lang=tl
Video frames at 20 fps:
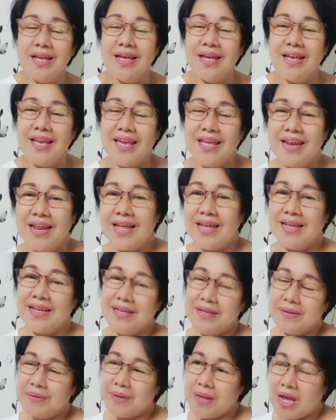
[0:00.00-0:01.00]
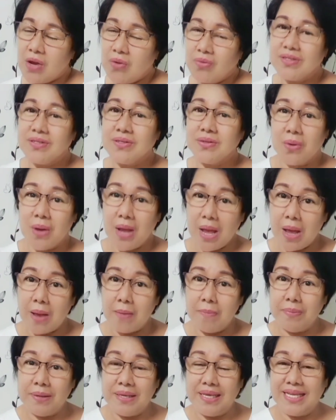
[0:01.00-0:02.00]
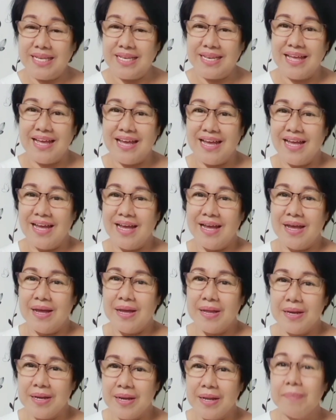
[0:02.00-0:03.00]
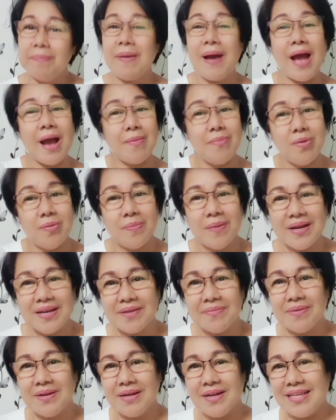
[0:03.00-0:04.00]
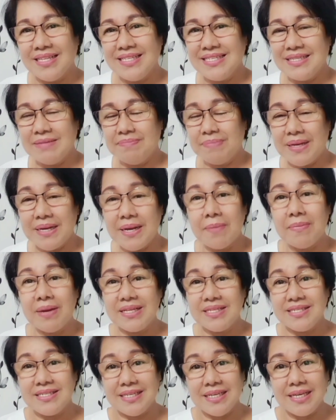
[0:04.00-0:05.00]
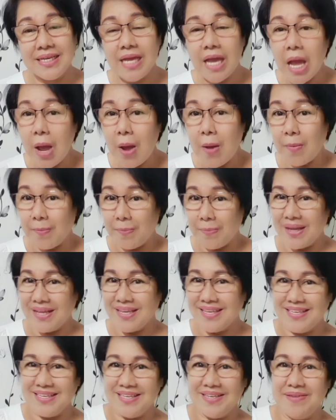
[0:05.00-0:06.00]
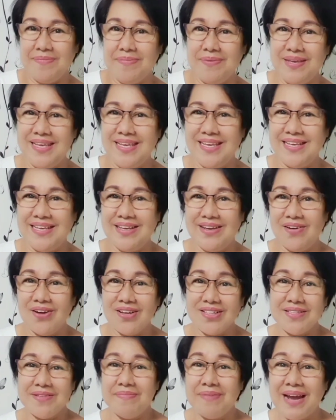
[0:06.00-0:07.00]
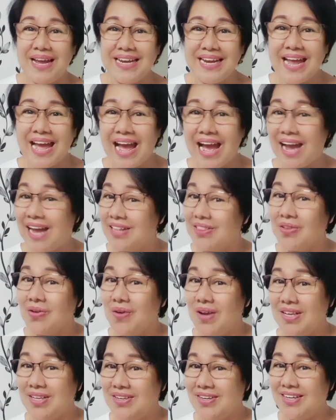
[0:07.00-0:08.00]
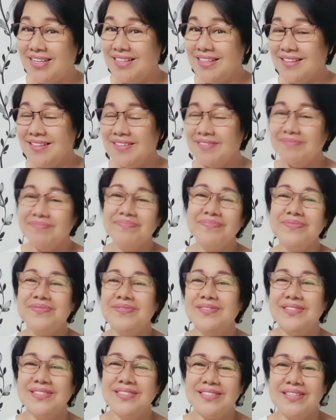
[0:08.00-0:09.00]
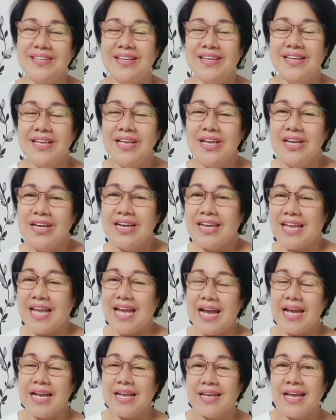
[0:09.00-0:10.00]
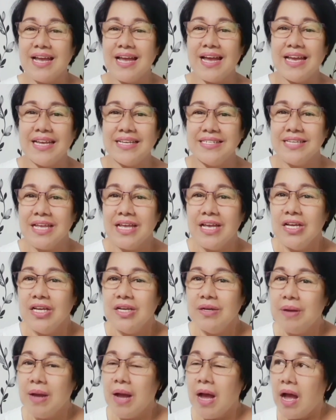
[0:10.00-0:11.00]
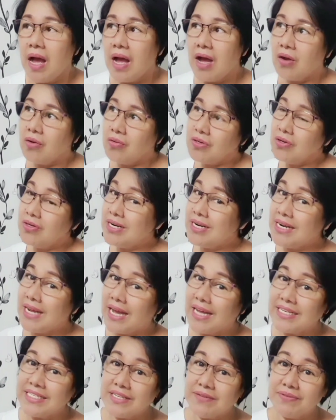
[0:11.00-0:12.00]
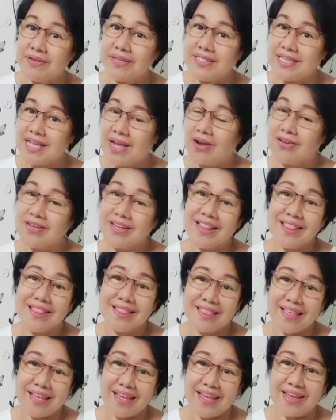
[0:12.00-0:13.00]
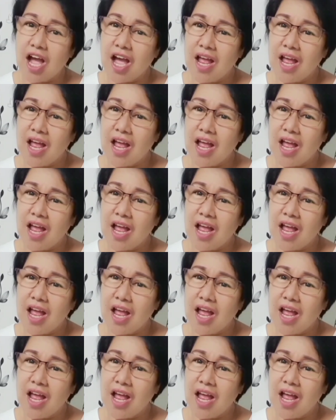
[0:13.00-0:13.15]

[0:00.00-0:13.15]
And uh, I was so happy na nagpahabol pa rin manan, pa naman si pag-ibig. O, ba diba? Nakakatuwa yon Kaya, guys, uh, una-una nakareceive kasi ako ng text.